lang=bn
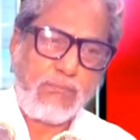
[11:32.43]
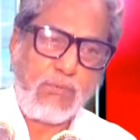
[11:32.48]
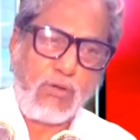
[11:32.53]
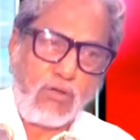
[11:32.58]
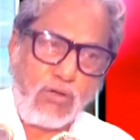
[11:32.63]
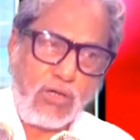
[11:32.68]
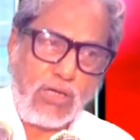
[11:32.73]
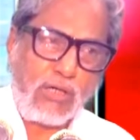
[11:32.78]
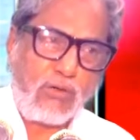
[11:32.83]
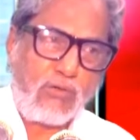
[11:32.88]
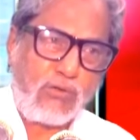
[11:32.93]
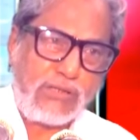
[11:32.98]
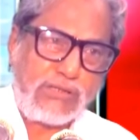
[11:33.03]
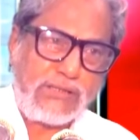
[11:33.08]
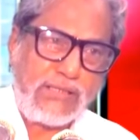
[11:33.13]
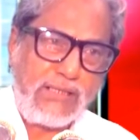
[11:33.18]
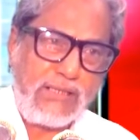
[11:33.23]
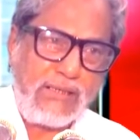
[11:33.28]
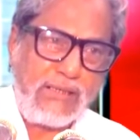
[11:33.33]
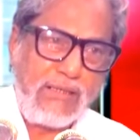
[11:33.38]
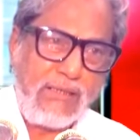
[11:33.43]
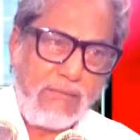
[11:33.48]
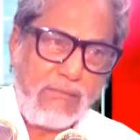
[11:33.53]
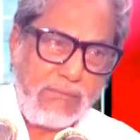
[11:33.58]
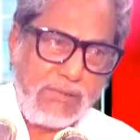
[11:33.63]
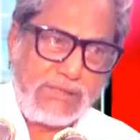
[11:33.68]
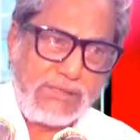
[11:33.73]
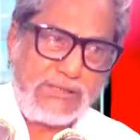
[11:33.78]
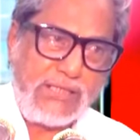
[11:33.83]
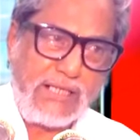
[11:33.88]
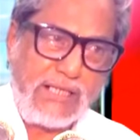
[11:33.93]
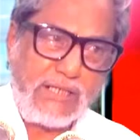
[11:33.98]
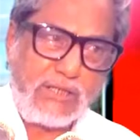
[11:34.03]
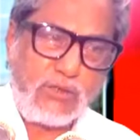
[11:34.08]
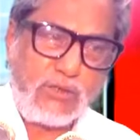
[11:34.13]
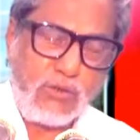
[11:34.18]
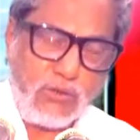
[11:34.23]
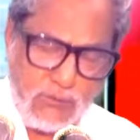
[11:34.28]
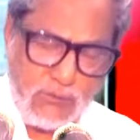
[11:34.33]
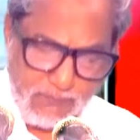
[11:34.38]
বর্ণনা করেছেন
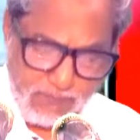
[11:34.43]
বিস্তারিত